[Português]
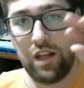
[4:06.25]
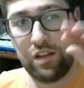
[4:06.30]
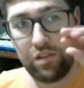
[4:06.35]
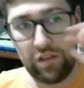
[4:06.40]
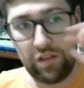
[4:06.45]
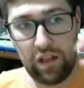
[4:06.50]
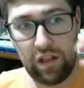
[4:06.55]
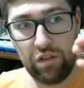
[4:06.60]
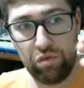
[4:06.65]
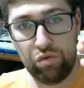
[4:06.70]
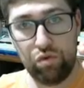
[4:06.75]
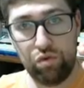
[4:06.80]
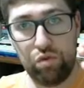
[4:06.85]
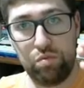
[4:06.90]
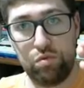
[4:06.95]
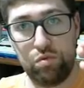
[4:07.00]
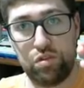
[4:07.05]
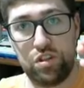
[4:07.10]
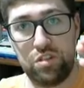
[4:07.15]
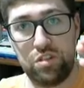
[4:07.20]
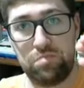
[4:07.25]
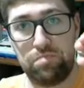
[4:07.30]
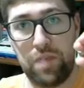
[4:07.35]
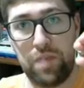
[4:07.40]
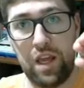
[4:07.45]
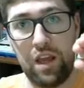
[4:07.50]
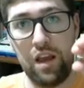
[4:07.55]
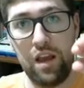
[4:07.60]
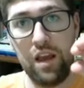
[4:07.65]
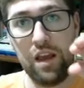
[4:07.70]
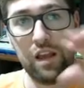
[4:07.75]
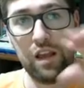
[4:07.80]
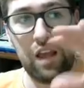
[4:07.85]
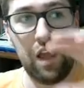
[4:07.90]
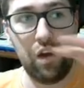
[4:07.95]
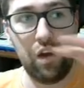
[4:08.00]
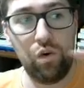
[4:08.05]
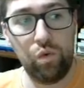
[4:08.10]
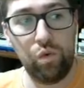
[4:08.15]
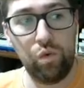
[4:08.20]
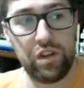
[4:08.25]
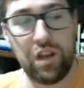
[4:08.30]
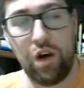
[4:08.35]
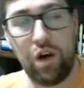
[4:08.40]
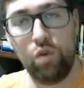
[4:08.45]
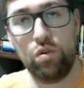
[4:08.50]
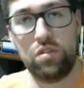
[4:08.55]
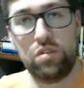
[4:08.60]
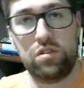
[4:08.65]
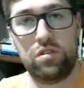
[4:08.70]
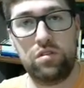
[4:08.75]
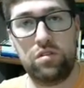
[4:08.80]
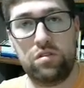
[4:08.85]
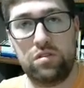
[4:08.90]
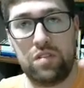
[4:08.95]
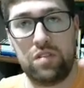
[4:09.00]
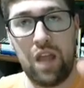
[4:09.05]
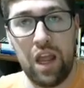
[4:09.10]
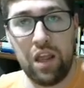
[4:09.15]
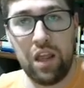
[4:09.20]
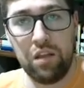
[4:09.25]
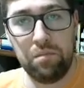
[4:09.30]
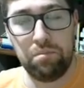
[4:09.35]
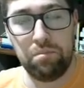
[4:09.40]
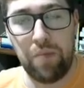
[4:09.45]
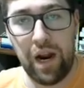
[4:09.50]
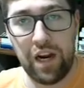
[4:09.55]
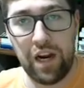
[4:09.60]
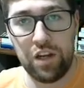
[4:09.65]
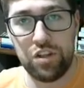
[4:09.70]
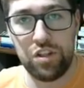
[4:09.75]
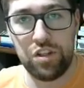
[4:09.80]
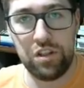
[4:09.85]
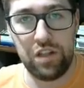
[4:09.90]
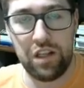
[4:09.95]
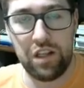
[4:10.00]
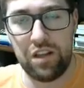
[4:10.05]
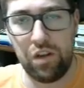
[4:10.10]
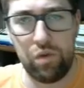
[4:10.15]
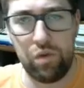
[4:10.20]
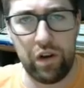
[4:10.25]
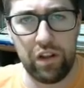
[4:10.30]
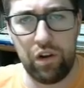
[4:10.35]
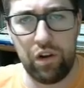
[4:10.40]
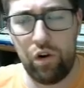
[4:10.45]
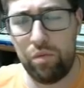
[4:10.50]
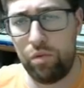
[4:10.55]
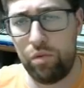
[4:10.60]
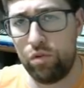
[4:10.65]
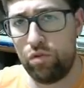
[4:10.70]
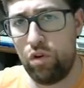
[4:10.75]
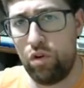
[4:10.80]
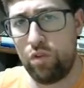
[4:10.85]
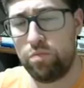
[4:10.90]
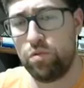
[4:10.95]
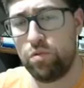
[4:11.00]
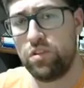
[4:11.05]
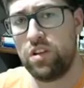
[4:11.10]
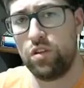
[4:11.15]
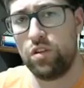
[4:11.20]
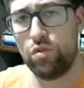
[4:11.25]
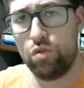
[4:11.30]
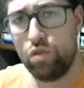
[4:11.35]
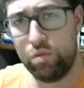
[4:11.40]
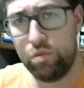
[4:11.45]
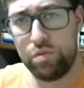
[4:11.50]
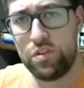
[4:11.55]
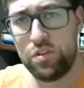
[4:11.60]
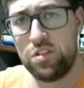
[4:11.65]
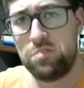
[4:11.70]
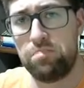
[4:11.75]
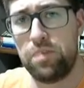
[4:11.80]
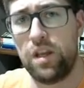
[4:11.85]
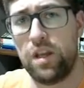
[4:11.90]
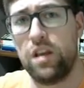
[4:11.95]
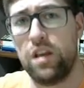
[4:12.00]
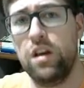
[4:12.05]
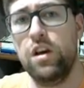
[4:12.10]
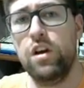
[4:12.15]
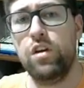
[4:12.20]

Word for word: Dentro do grupo do XP, que o Itaú tem parte, né, tem 49,9% do grupo XP,